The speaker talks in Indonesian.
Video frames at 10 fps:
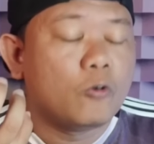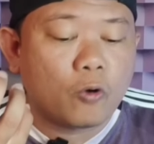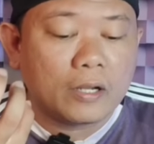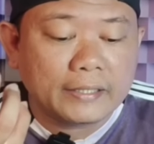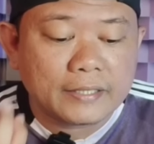
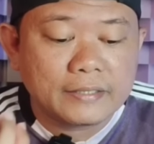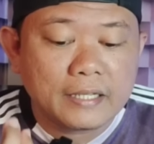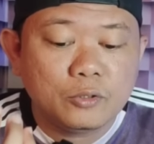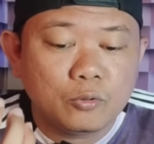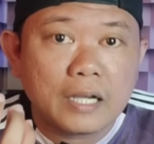
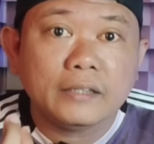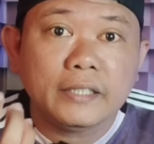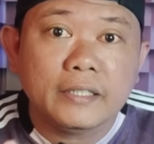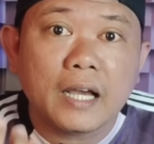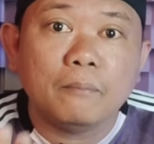Kualitasnya juga
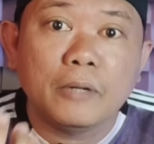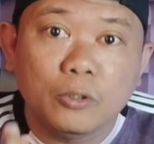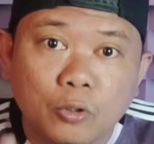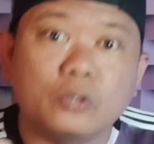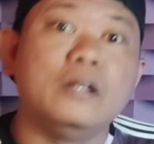tidak
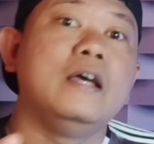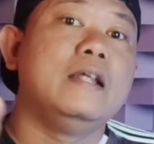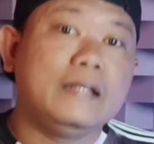menurun.